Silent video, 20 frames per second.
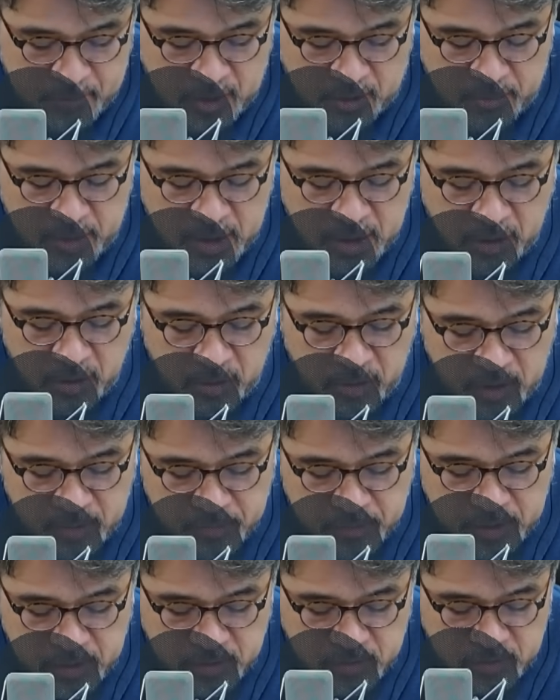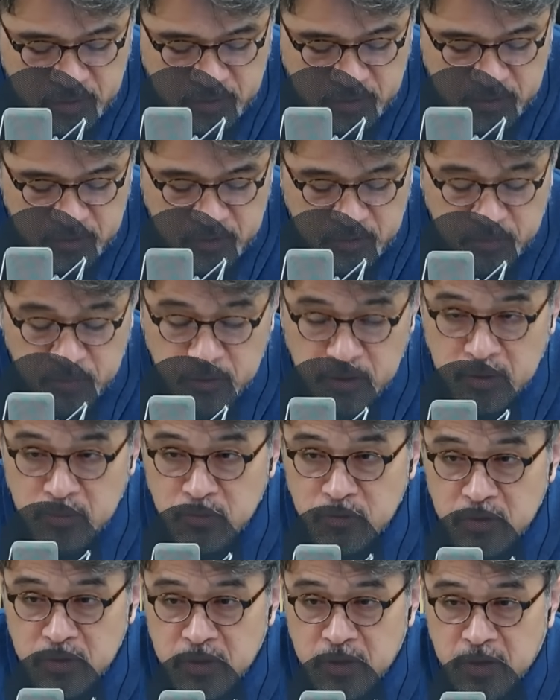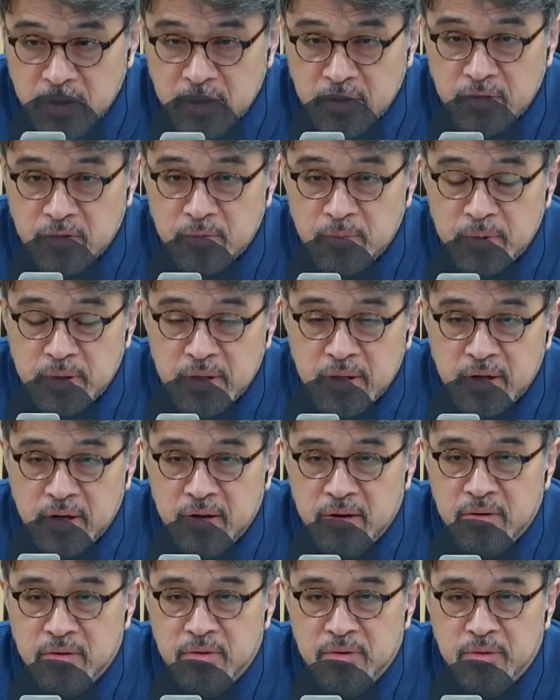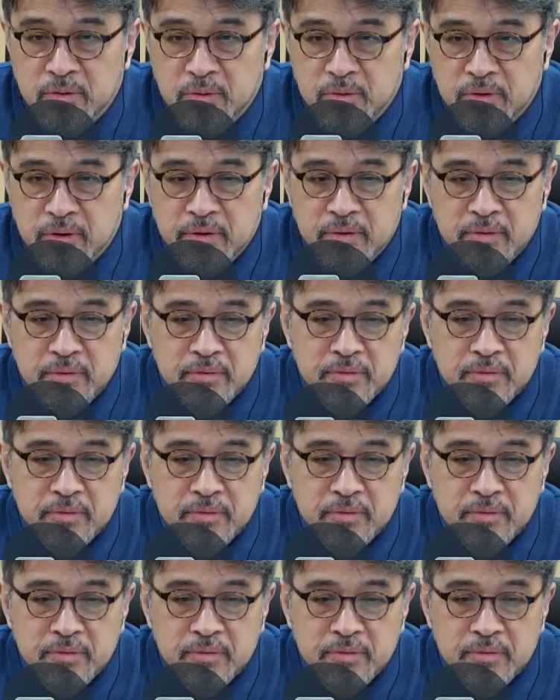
더마카와 함께 시선 집중의 문을 열겠습니다. 어서 오세요.